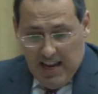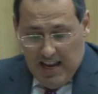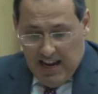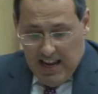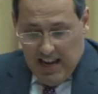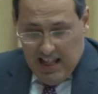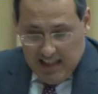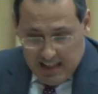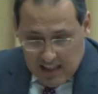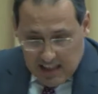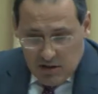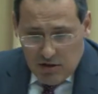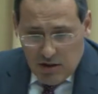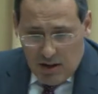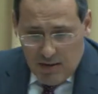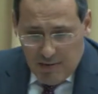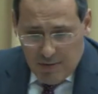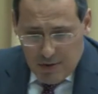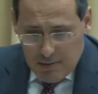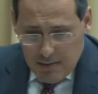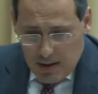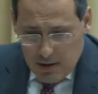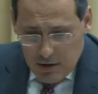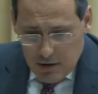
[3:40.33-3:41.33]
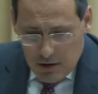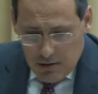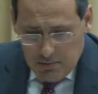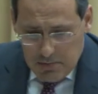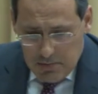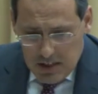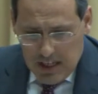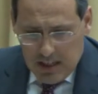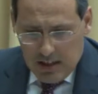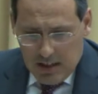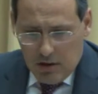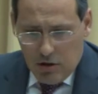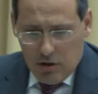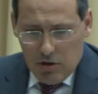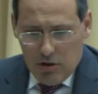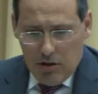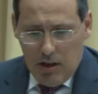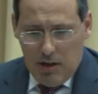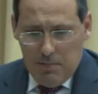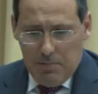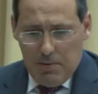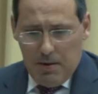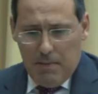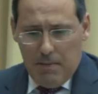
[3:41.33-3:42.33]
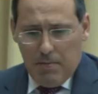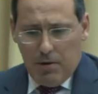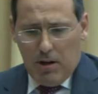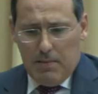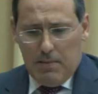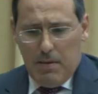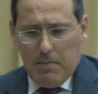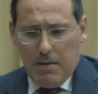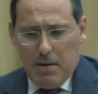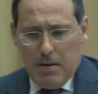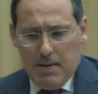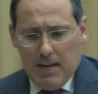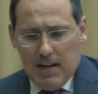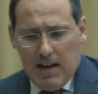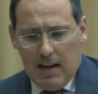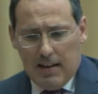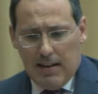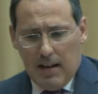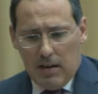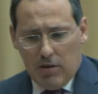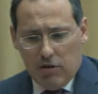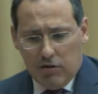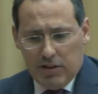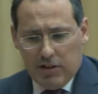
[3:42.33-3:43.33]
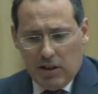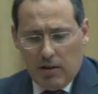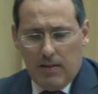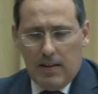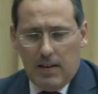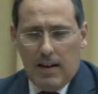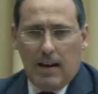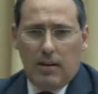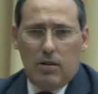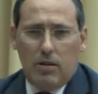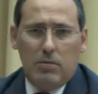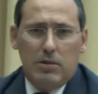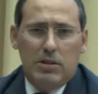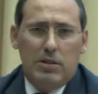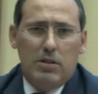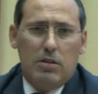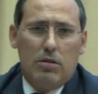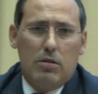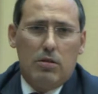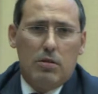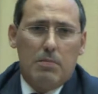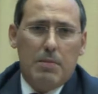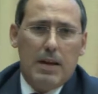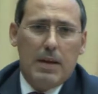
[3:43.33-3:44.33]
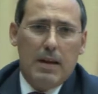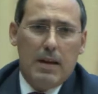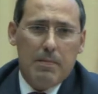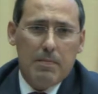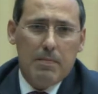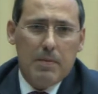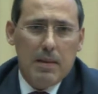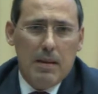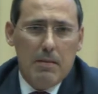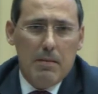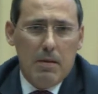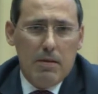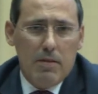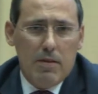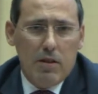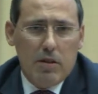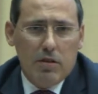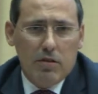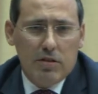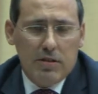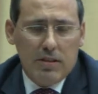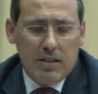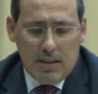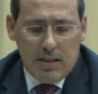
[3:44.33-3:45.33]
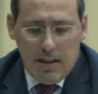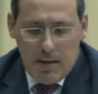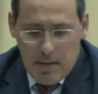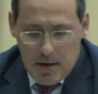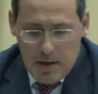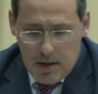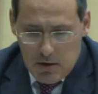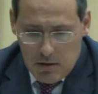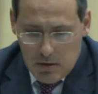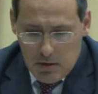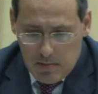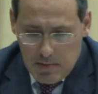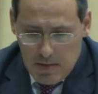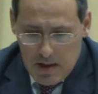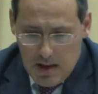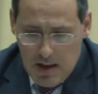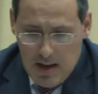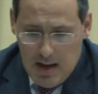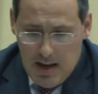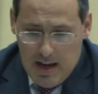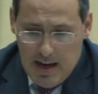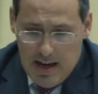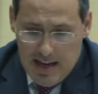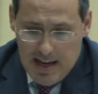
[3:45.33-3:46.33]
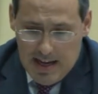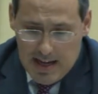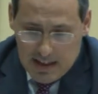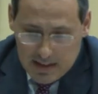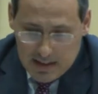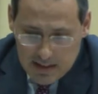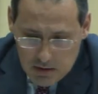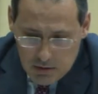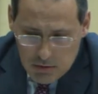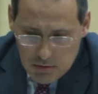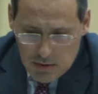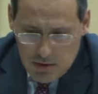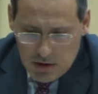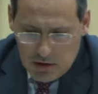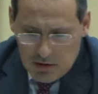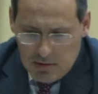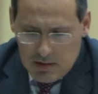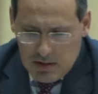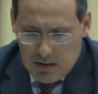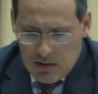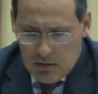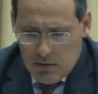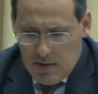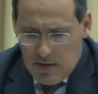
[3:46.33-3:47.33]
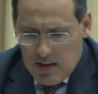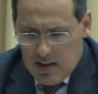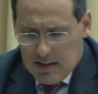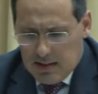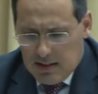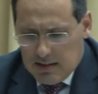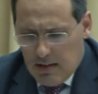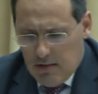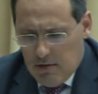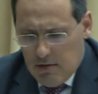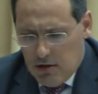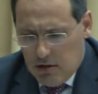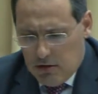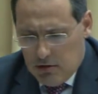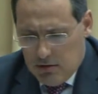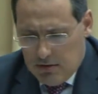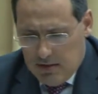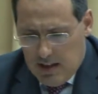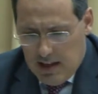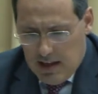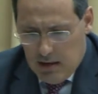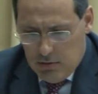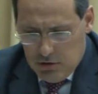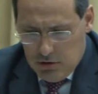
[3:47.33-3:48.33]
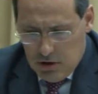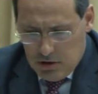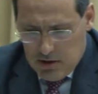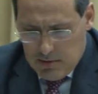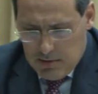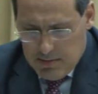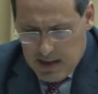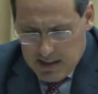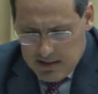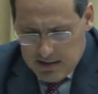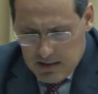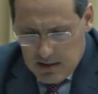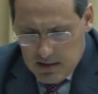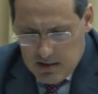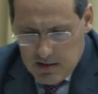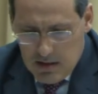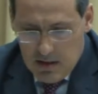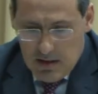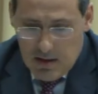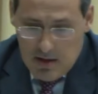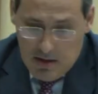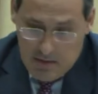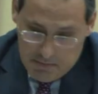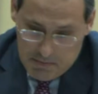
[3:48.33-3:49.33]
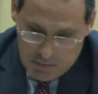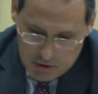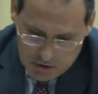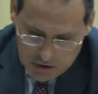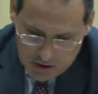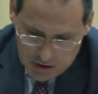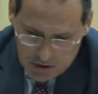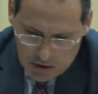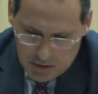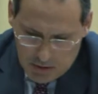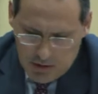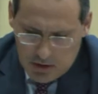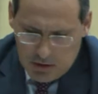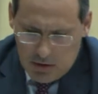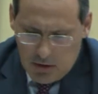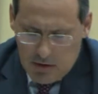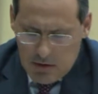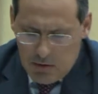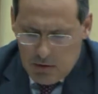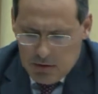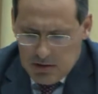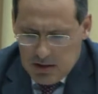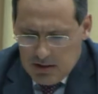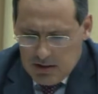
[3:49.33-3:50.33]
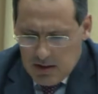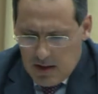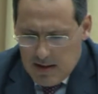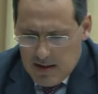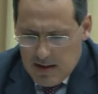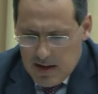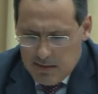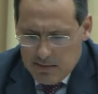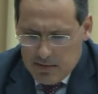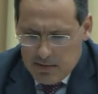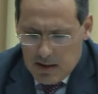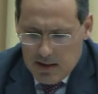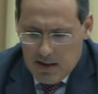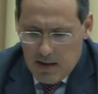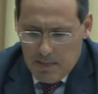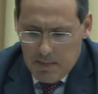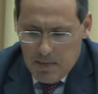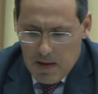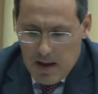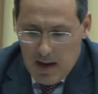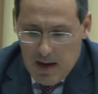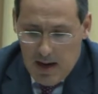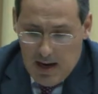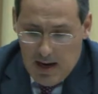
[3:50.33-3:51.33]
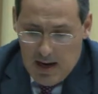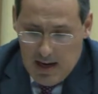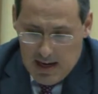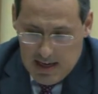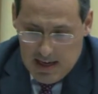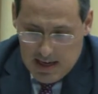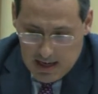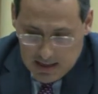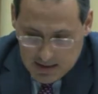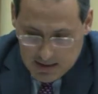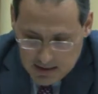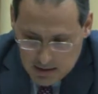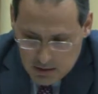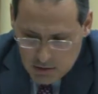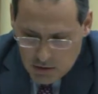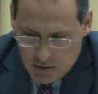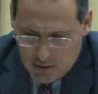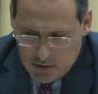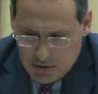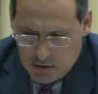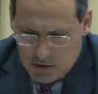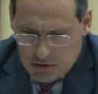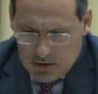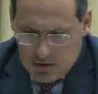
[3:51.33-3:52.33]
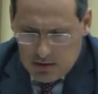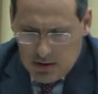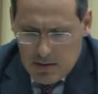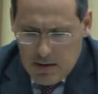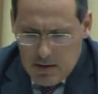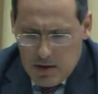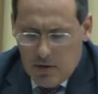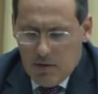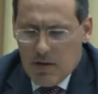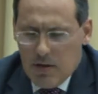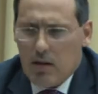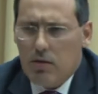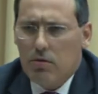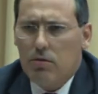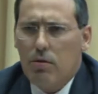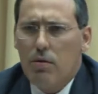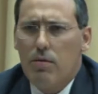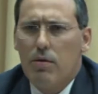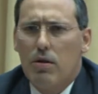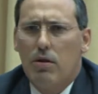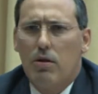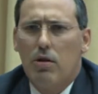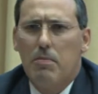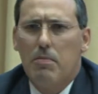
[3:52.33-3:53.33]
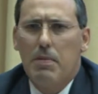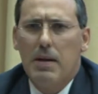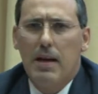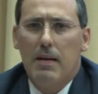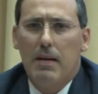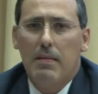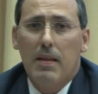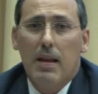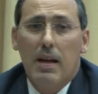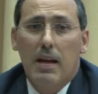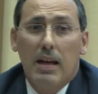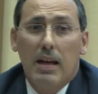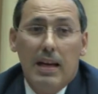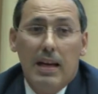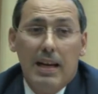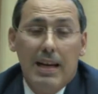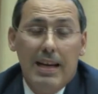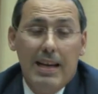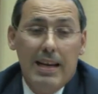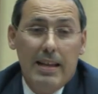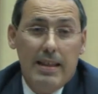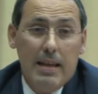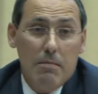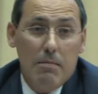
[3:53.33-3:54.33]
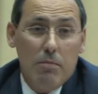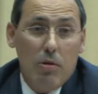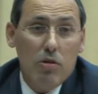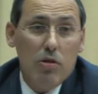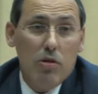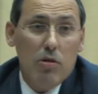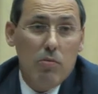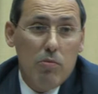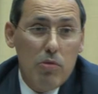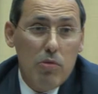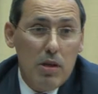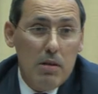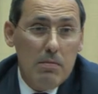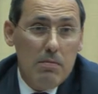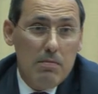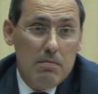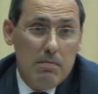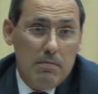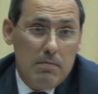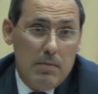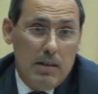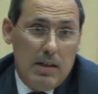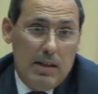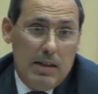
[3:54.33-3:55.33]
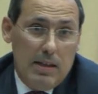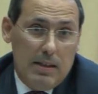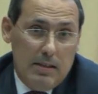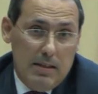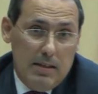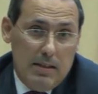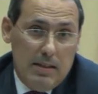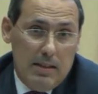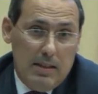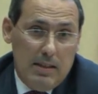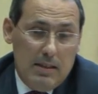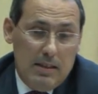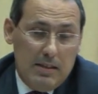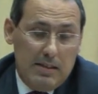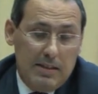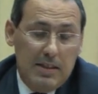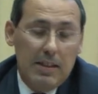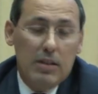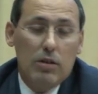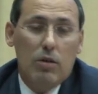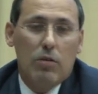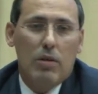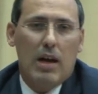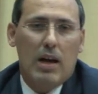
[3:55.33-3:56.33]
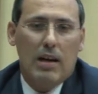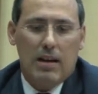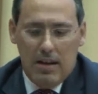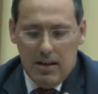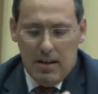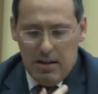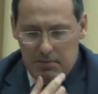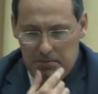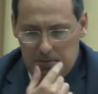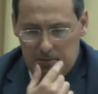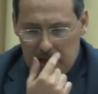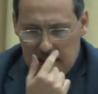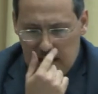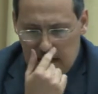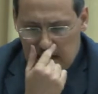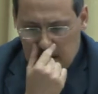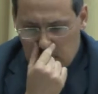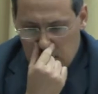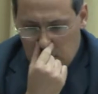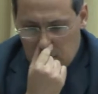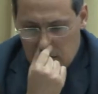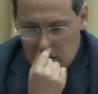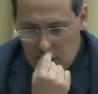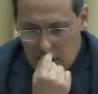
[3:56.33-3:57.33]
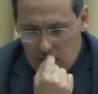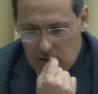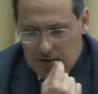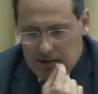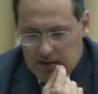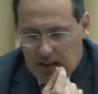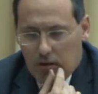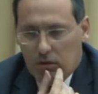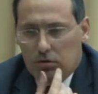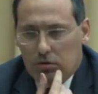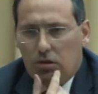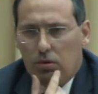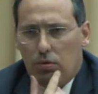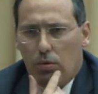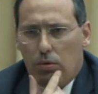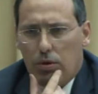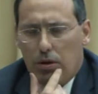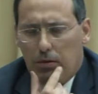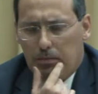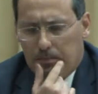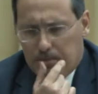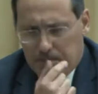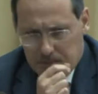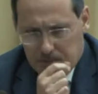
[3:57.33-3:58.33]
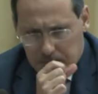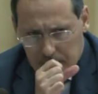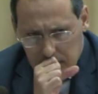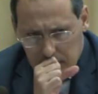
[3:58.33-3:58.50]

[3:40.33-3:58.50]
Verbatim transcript: El derecho a la información viene recogido en el primer programa preliminar del Consejo de la Comisión Europea de 1975, en el artículo 129 del Tratado de la Unión de Maastricht, posterior al 153 de Ámsterdam, en el artículo 265 de la Constitución Europea y de modo muy eh, singular viene recogido en nuestra Constitución.